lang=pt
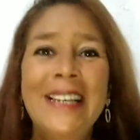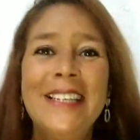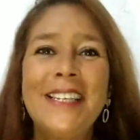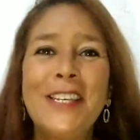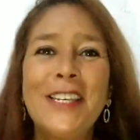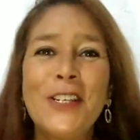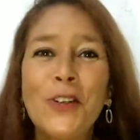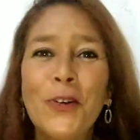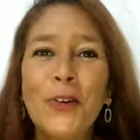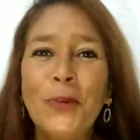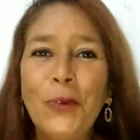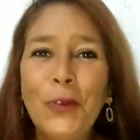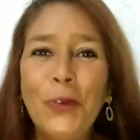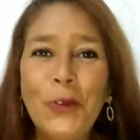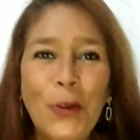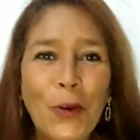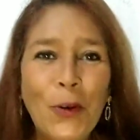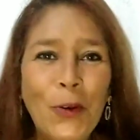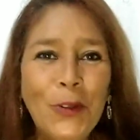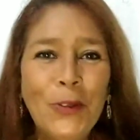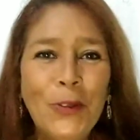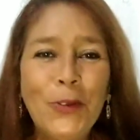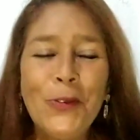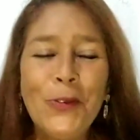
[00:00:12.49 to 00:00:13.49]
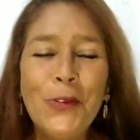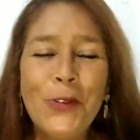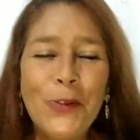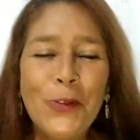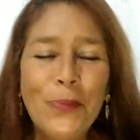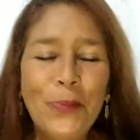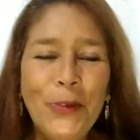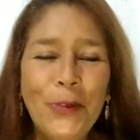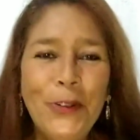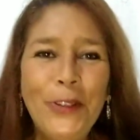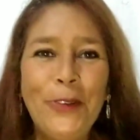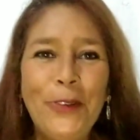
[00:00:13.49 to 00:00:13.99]
Sejam todos
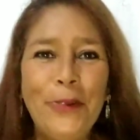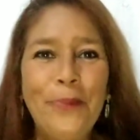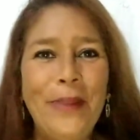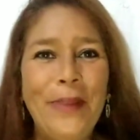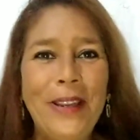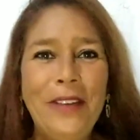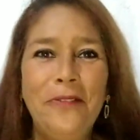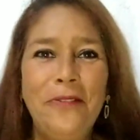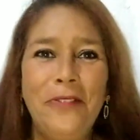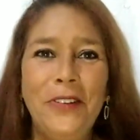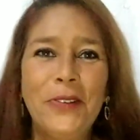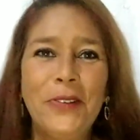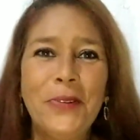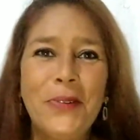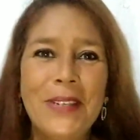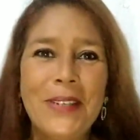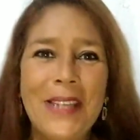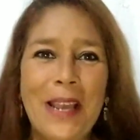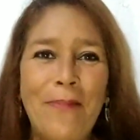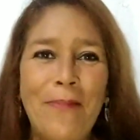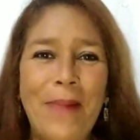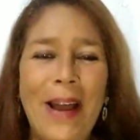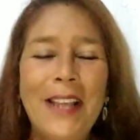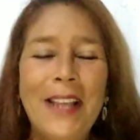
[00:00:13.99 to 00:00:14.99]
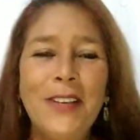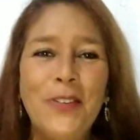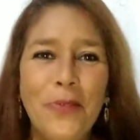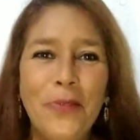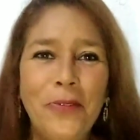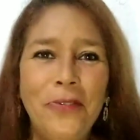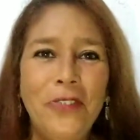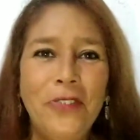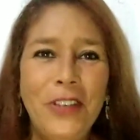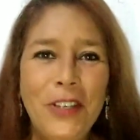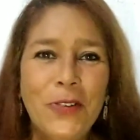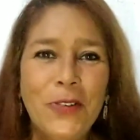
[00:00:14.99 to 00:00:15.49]
muito bem-vindos a mais
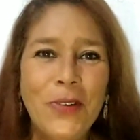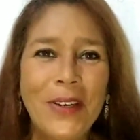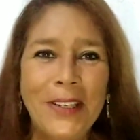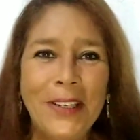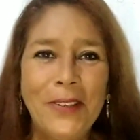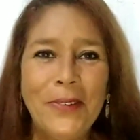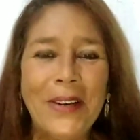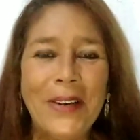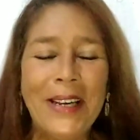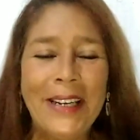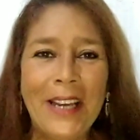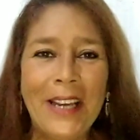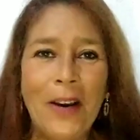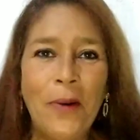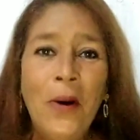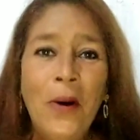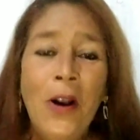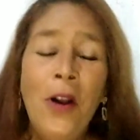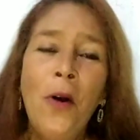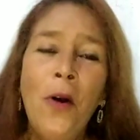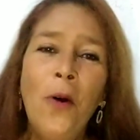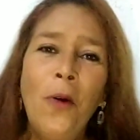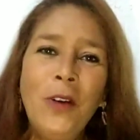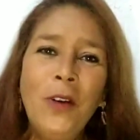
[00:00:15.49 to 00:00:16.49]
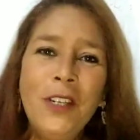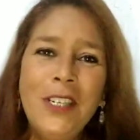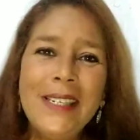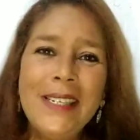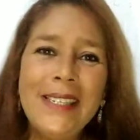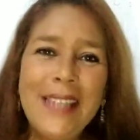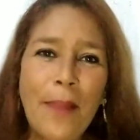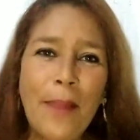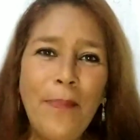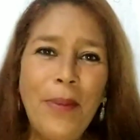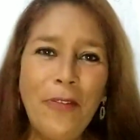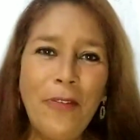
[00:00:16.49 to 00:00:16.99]
um vídeo aqui no canal, onde
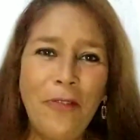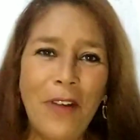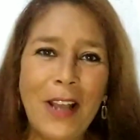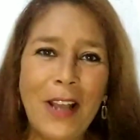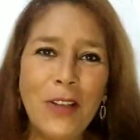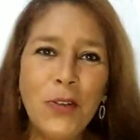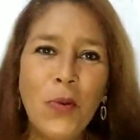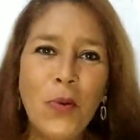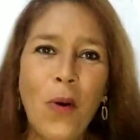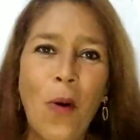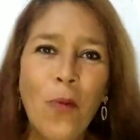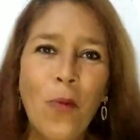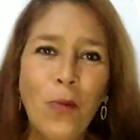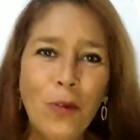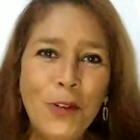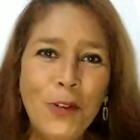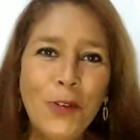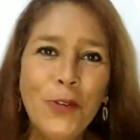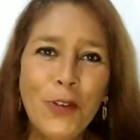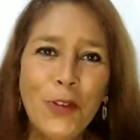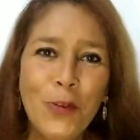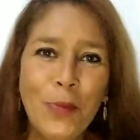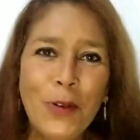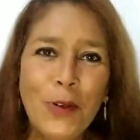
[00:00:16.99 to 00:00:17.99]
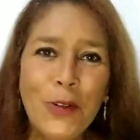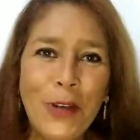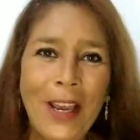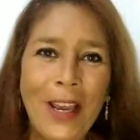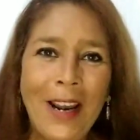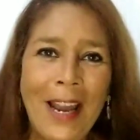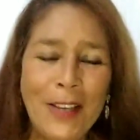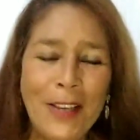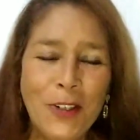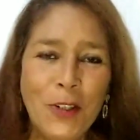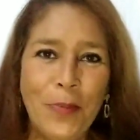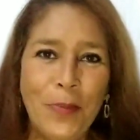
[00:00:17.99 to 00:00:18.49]
sempre faço alguns dos meus
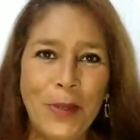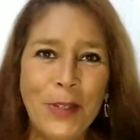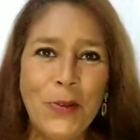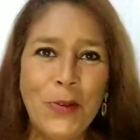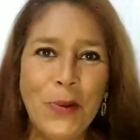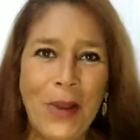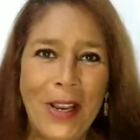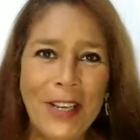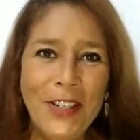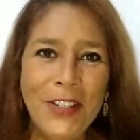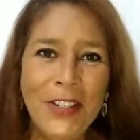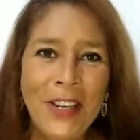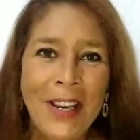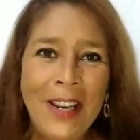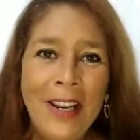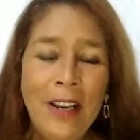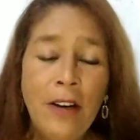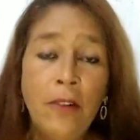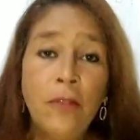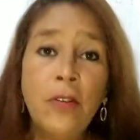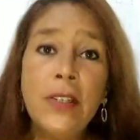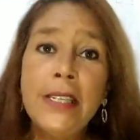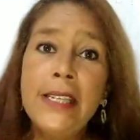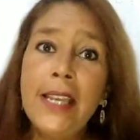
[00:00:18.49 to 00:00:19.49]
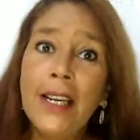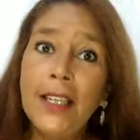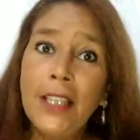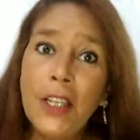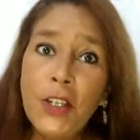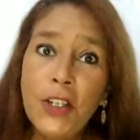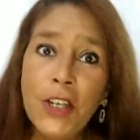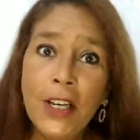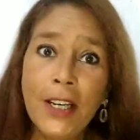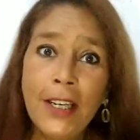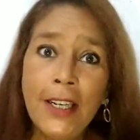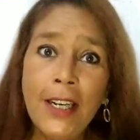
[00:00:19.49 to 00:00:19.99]
relatos pessoais. Você que
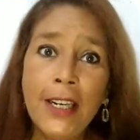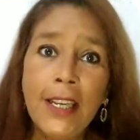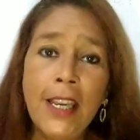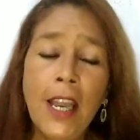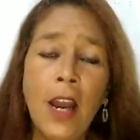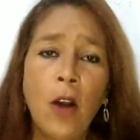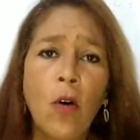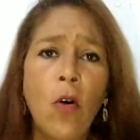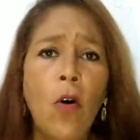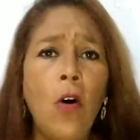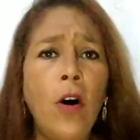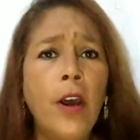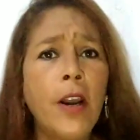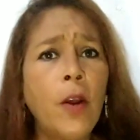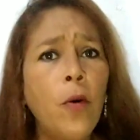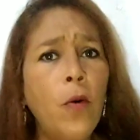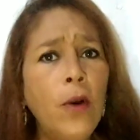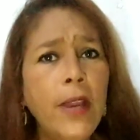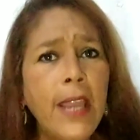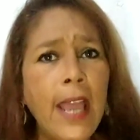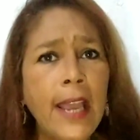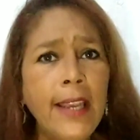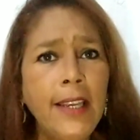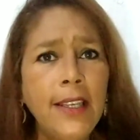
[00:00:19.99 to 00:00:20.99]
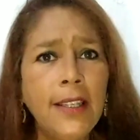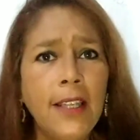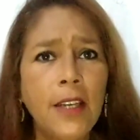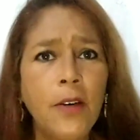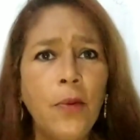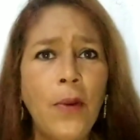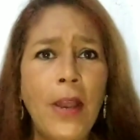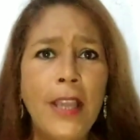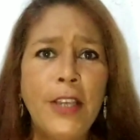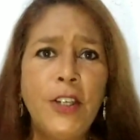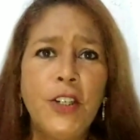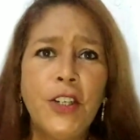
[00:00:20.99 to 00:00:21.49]
está chegando aqui agora ou que ainda
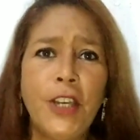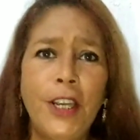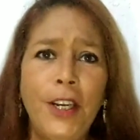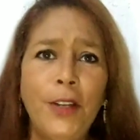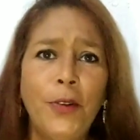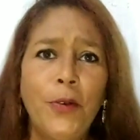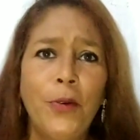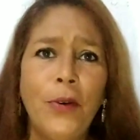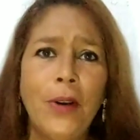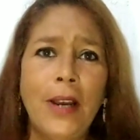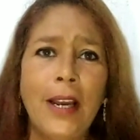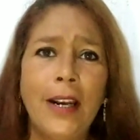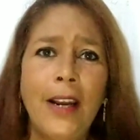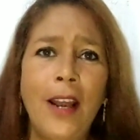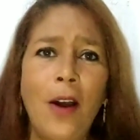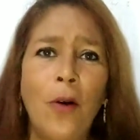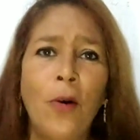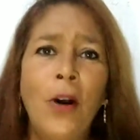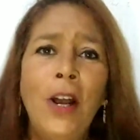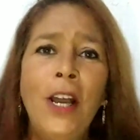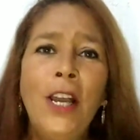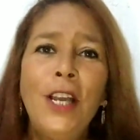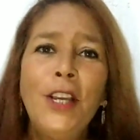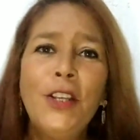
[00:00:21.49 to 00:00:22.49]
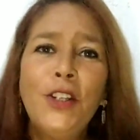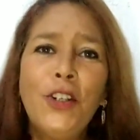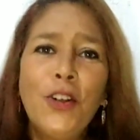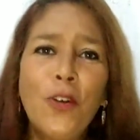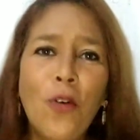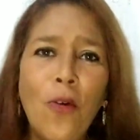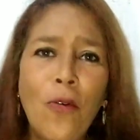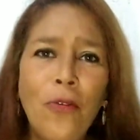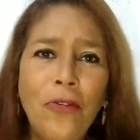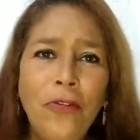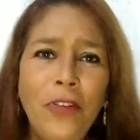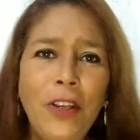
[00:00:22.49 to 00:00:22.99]
não é inscrito no canal, te
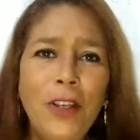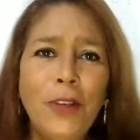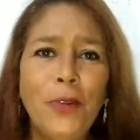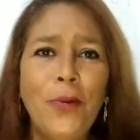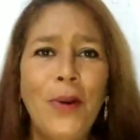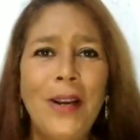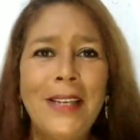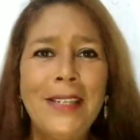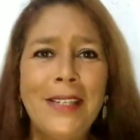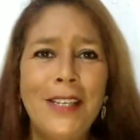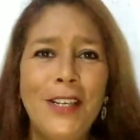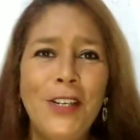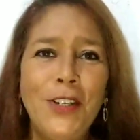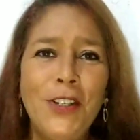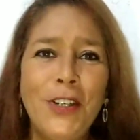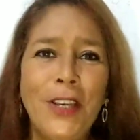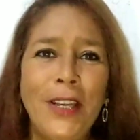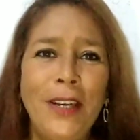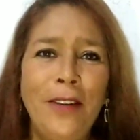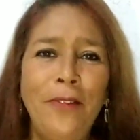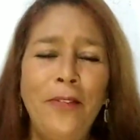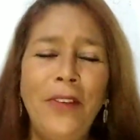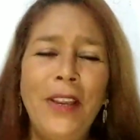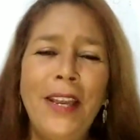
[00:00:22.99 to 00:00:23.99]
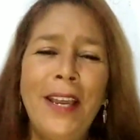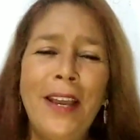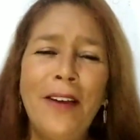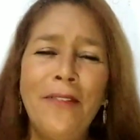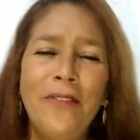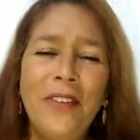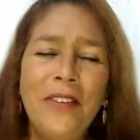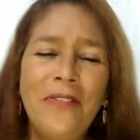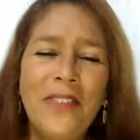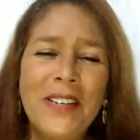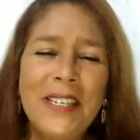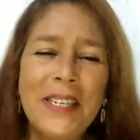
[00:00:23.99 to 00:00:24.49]
convido a se inscrever, a
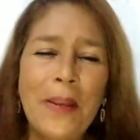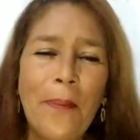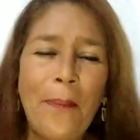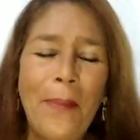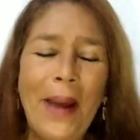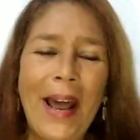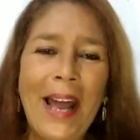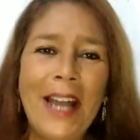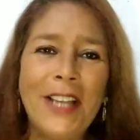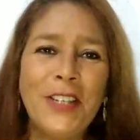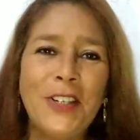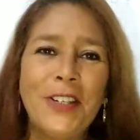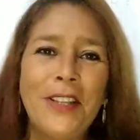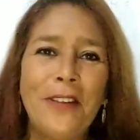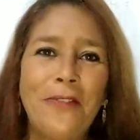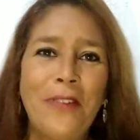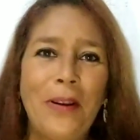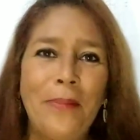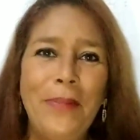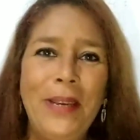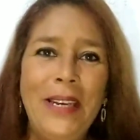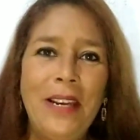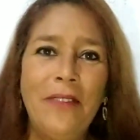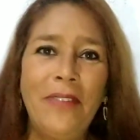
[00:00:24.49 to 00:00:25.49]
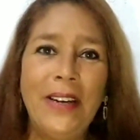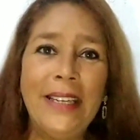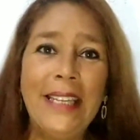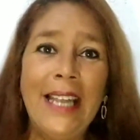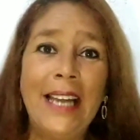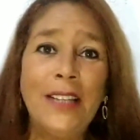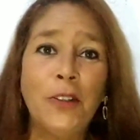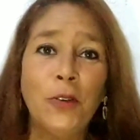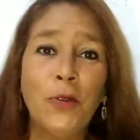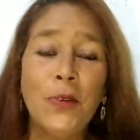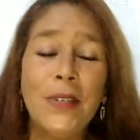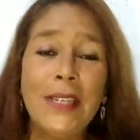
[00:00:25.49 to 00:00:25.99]
vir fazer parte da família Vai
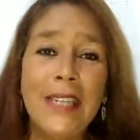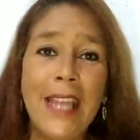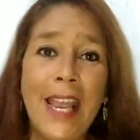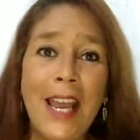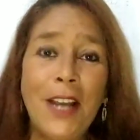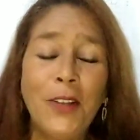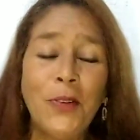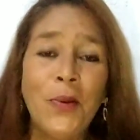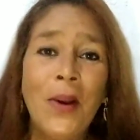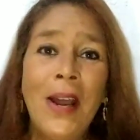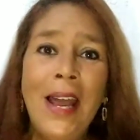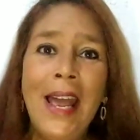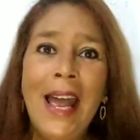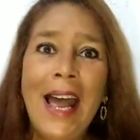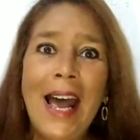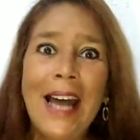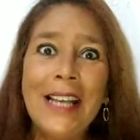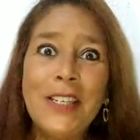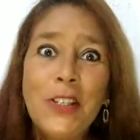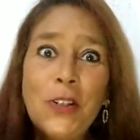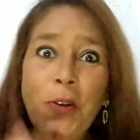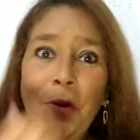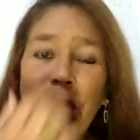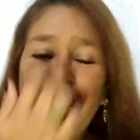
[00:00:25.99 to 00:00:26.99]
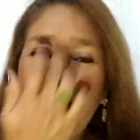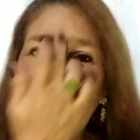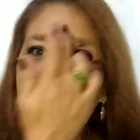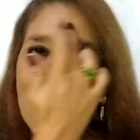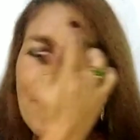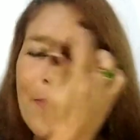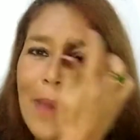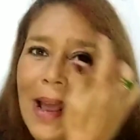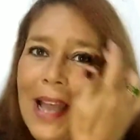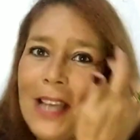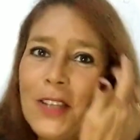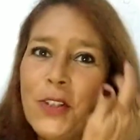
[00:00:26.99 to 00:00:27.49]
Dar Tudo Certo. Aciona
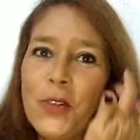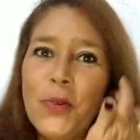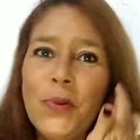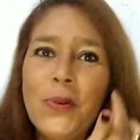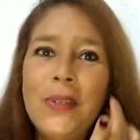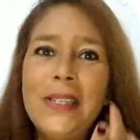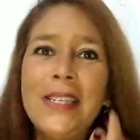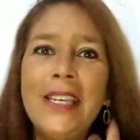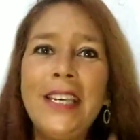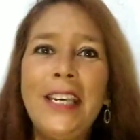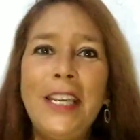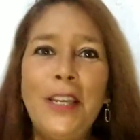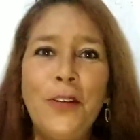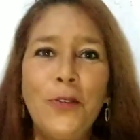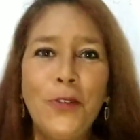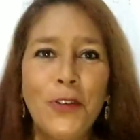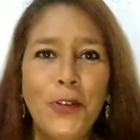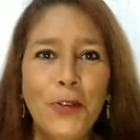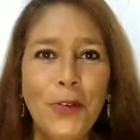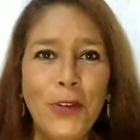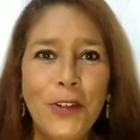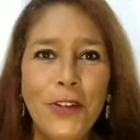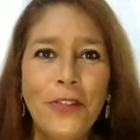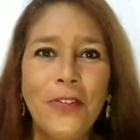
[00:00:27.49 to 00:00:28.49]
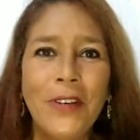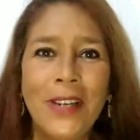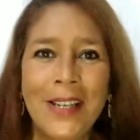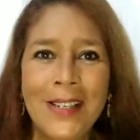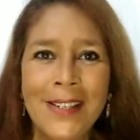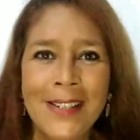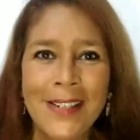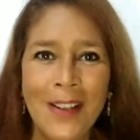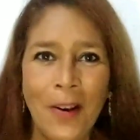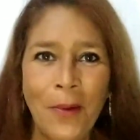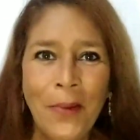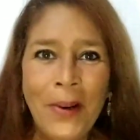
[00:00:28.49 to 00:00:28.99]
aí embaixo o sininho de
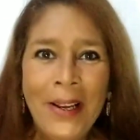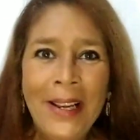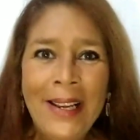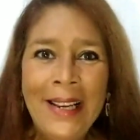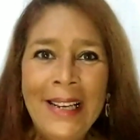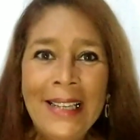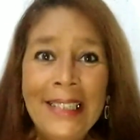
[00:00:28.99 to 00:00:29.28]
notificação.